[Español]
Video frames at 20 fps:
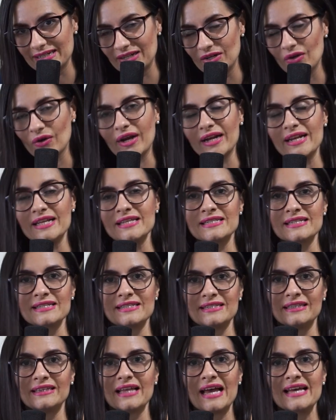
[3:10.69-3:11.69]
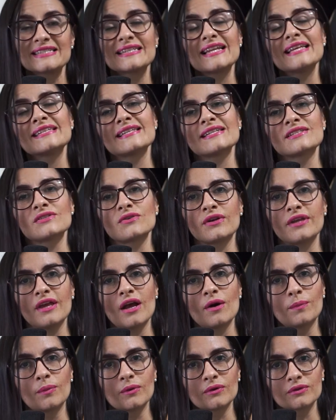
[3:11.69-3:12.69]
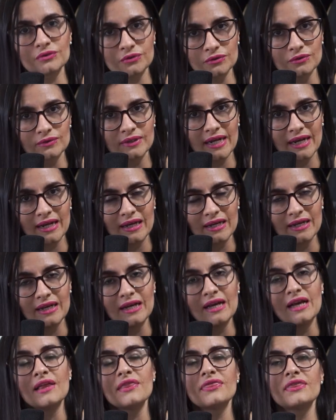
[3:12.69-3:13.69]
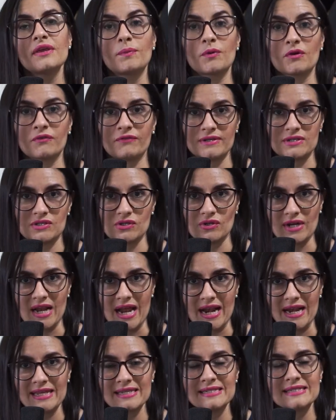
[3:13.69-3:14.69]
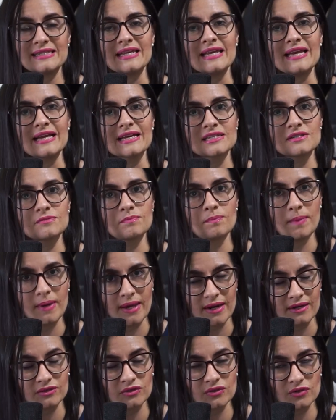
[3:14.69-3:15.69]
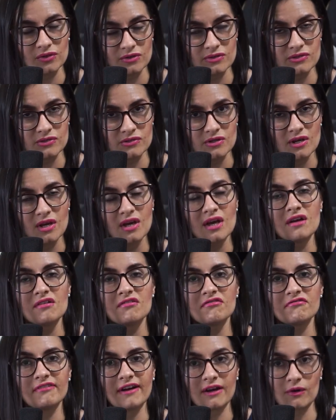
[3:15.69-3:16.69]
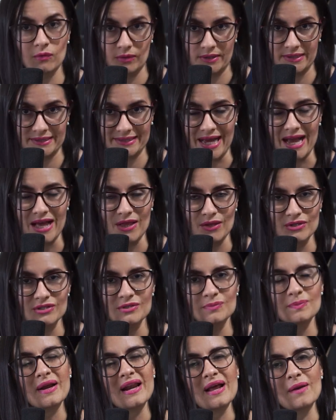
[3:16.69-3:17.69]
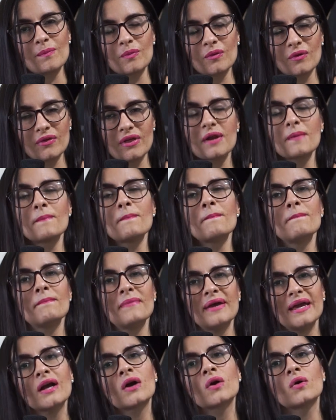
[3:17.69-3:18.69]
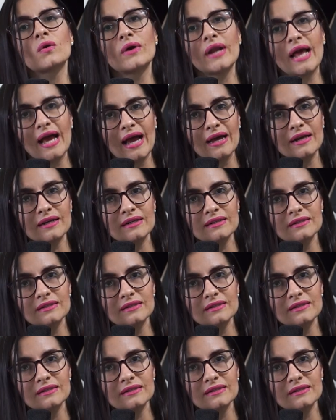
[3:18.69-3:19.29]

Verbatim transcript: Lo que necesita es la asesoría oportuna de profesionales y expertos facultados para poder mejorar